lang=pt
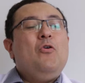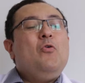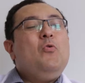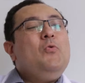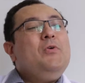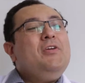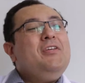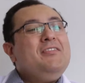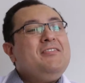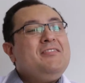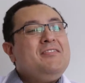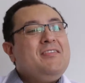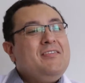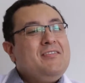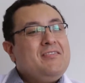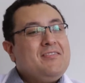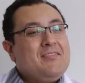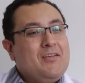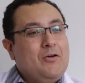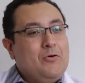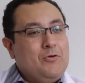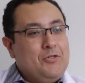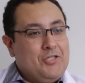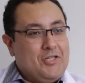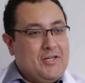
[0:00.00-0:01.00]
O índice de
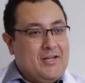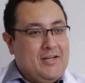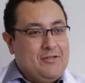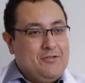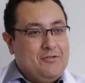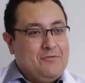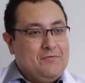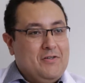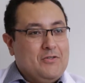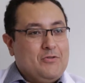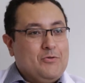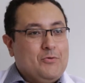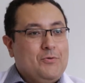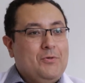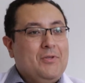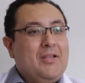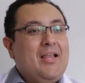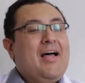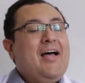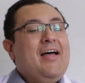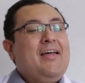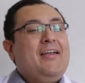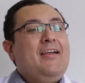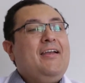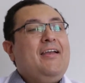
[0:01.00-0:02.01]
saúde
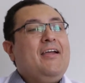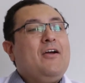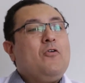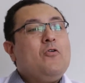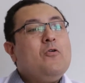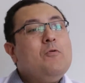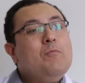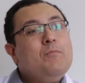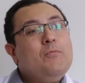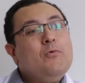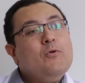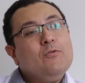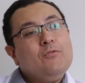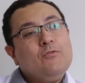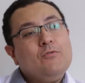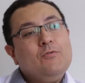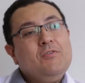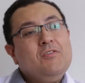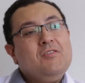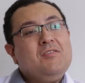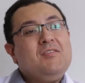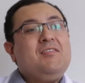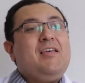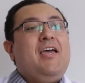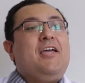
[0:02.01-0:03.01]
cardiovascular ele é
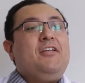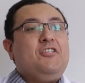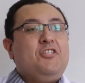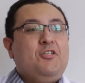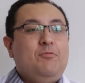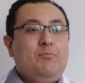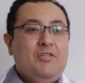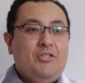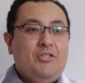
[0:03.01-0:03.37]
composto de sete